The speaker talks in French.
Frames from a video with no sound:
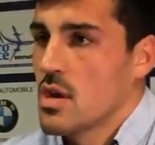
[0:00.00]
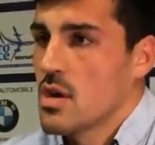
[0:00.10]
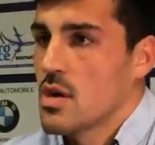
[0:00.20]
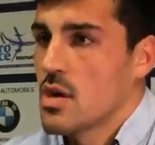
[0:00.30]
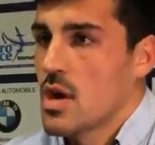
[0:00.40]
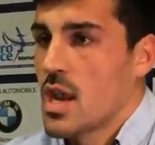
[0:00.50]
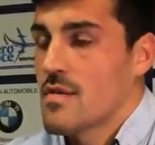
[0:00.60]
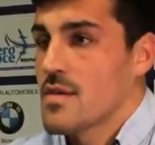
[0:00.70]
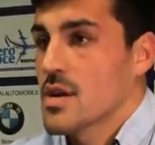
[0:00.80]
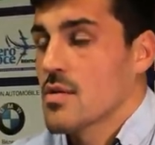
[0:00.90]
Euh, à
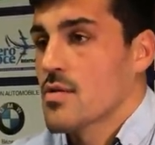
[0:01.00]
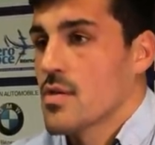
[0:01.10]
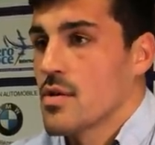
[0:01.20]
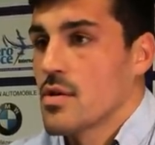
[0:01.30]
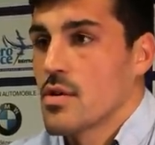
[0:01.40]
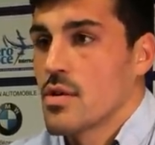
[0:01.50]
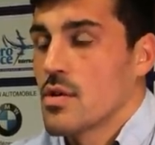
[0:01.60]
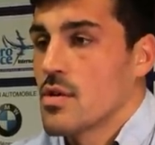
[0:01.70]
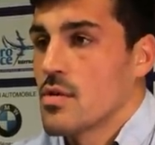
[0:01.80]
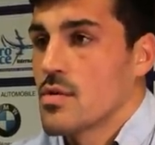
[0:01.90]
la fin, quand
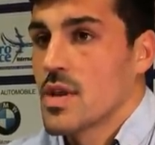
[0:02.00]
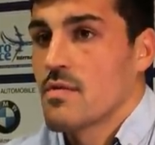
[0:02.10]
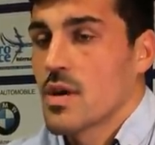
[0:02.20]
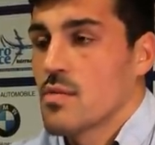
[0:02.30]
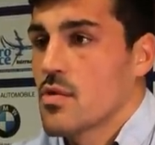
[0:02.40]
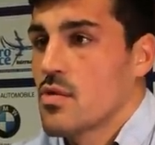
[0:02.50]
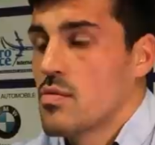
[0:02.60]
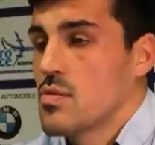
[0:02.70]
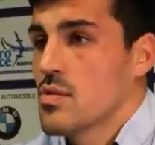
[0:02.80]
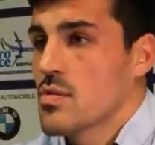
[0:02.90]
euh, on est vraiment dos
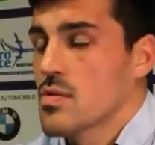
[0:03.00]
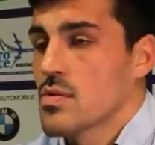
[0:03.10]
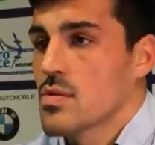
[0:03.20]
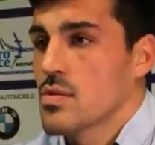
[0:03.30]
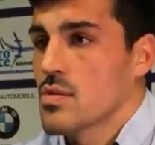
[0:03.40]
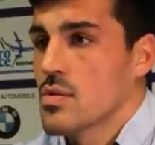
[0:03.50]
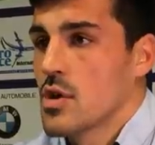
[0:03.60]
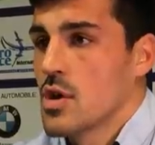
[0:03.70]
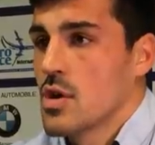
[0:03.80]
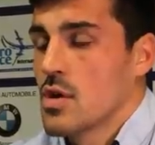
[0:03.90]
au mur, on,
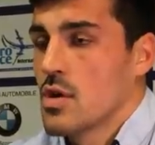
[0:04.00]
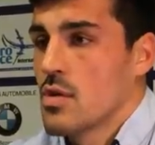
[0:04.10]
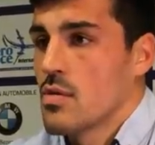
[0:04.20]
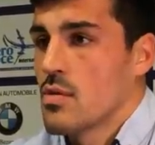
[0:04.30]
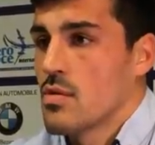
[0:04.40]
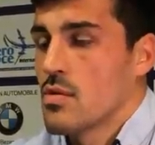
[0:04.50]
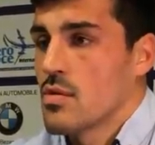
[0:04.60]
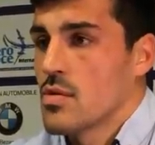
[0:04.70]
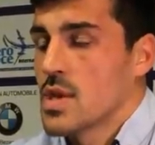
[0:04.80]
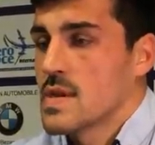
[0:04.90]

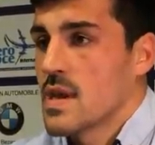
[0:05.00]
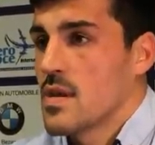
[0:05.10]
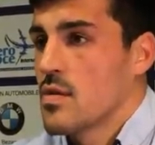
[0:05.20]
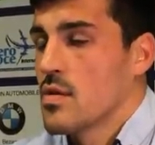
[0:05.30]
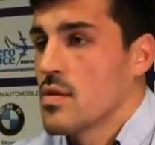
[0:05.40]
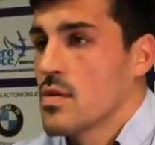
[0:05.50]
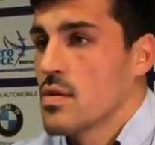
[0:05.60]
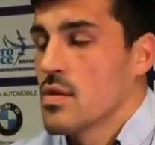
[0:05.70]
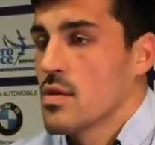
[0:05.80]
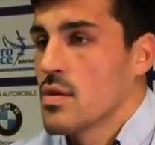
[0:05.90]
on essaye de,
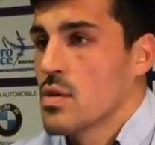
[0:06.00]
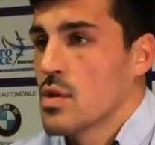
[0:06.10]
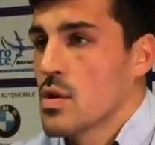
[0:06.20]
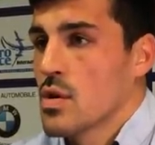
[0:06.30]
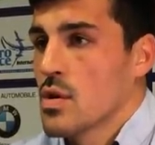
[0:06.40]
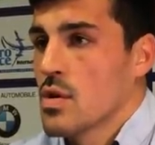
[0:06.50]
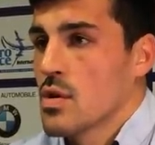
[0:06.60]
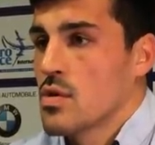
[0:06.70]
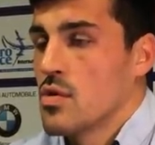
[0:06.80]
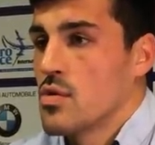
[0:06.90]

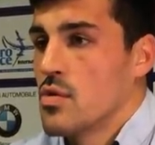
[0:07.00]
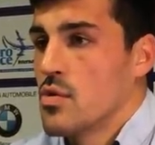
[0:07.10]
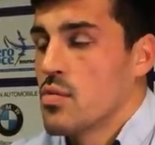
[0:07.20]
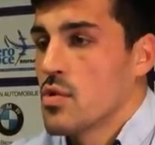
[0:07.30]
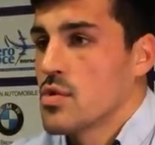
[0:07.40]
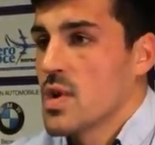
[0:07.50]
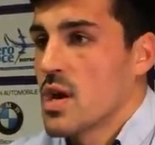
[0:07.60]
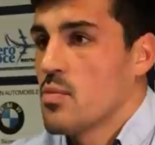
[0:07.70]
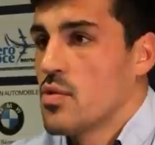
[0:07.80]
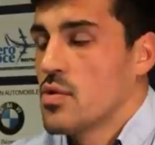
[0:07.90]
de, produire
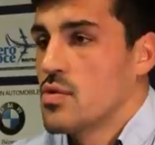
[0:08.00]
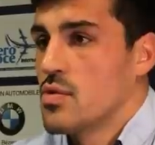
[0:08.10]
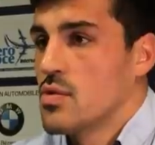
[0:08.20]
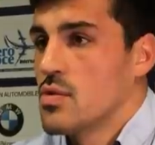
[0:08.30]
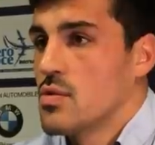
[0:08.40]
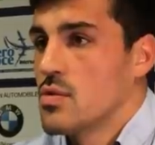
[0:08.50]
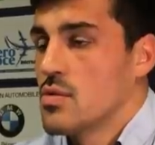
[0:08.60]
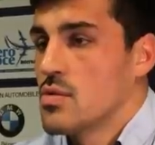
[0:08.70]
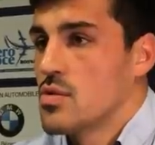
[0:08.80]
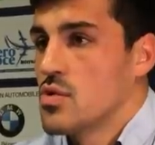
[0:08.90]
un peu
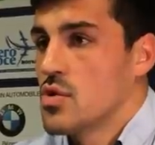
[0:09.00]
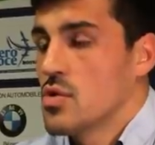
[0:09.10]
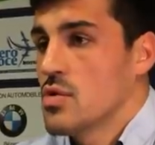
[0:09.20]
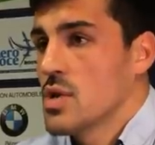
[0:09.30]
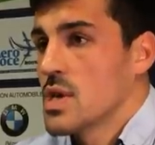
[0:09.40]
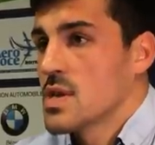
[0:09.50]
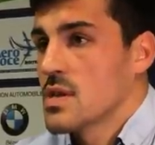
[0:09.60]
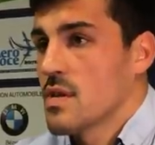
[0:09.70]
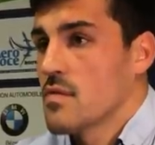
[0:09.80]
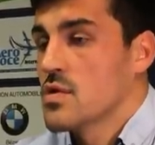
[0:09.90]
du, du jeu et ça,
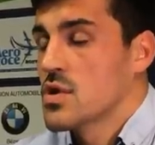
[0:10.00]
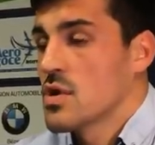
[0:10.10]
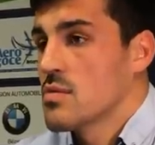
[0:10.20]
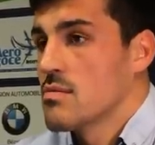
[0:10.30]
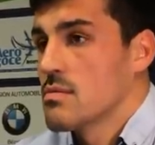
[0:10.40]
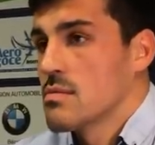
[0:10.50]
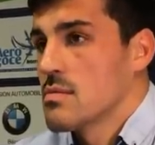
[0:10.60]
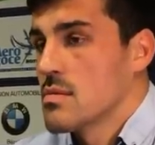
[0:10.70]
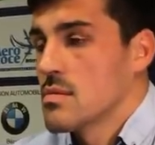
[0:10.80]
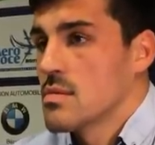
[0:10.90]
ça, fonctionne
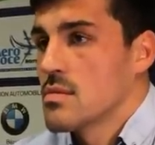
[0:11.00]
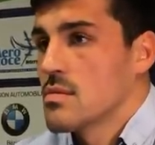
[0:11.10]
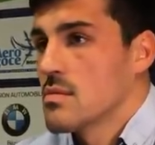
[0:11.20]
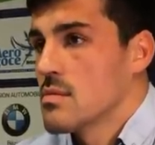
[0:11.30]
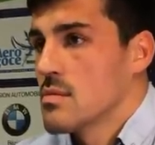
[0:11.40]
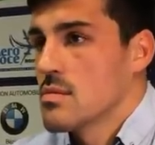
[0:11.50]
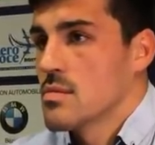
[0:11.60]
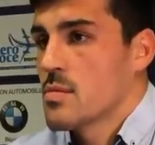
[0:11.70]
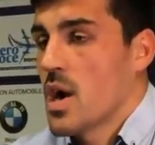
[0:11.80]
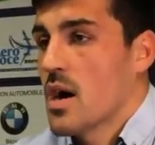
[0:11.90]
euh,
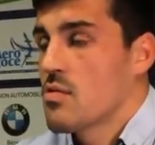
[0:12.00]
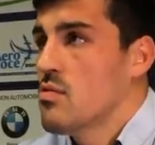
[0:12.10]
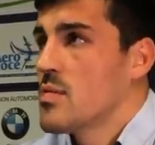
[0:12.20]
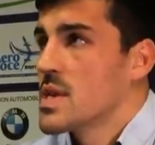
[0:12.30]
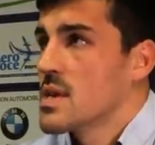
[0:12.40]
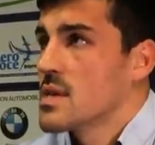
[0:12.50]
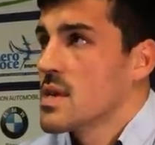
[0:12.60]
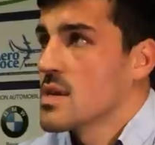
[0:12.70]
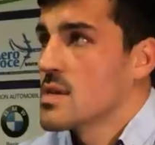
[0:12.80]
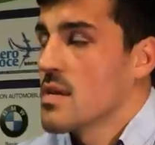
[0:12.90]
par à coup, mais ça,
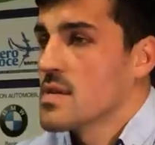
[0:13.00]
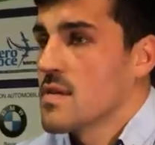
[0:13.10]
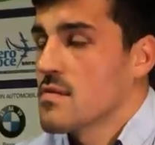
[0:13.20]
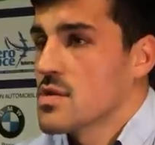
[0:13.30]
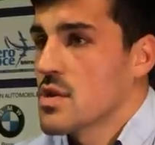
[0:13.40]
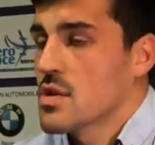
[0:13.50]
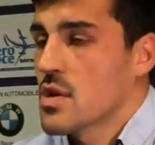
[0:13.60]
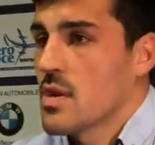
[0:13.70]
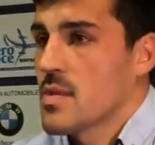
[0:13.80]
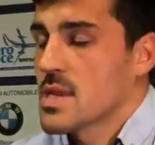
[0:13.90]
ça, ça, fonctionne
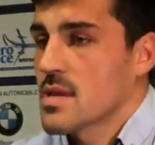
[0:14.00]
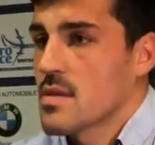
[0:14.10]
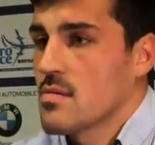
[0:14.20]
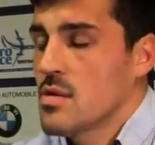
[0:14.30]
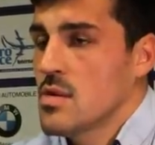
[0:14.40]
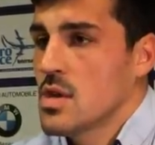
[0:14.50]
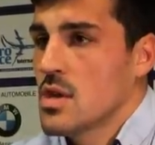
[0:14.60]
quand même à certains moments.